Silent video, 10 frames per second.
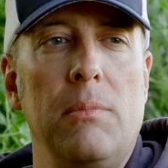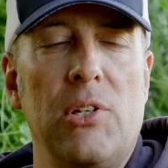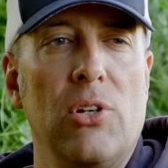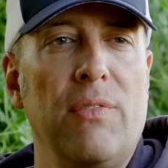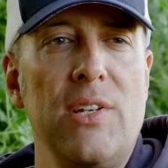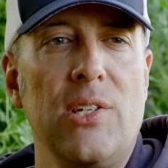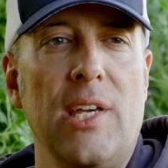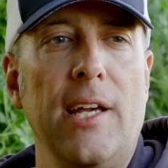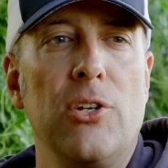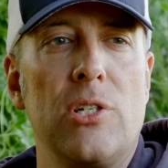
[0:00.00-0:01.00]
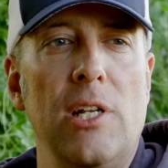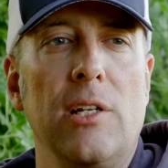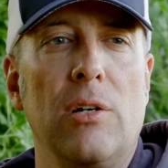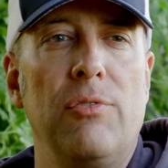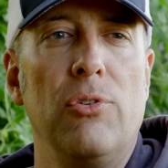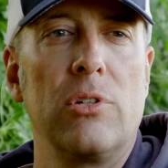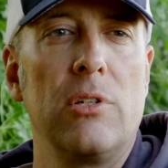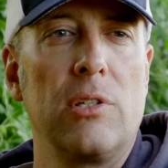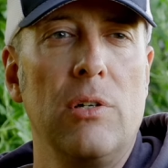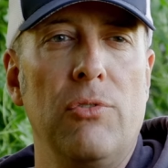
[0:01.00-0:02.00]
mit irgendwelchen Gegenständen
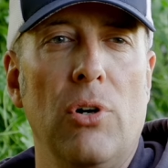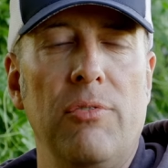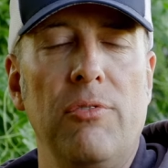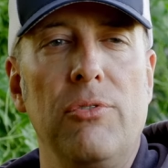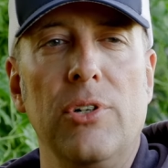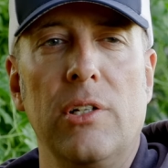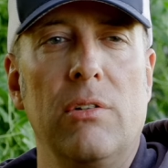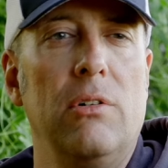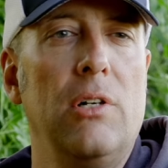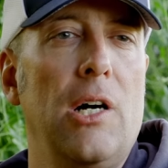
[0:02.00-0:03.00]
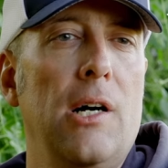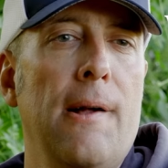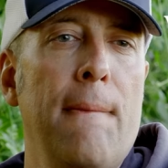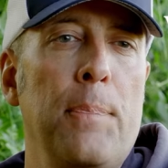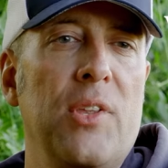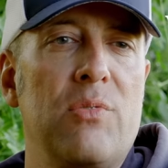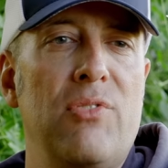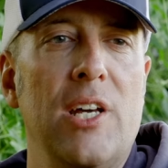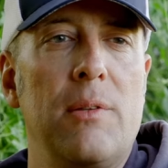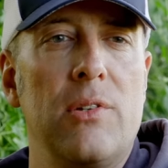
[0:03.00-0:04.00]
gefuchtelt, geworfen wird oder das
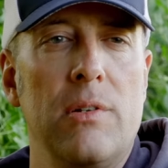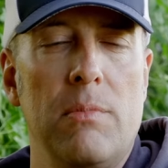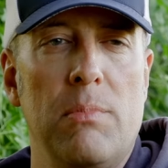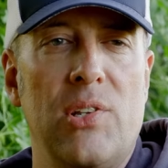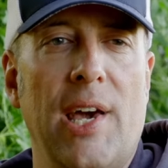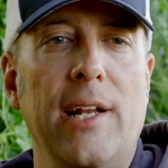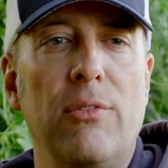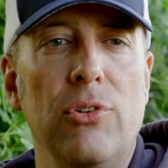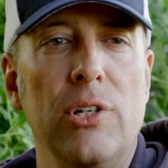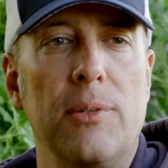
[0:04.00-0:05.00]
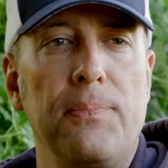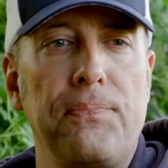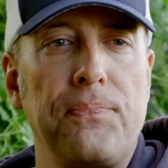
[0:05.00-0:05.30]
Pferd bedrängt wird.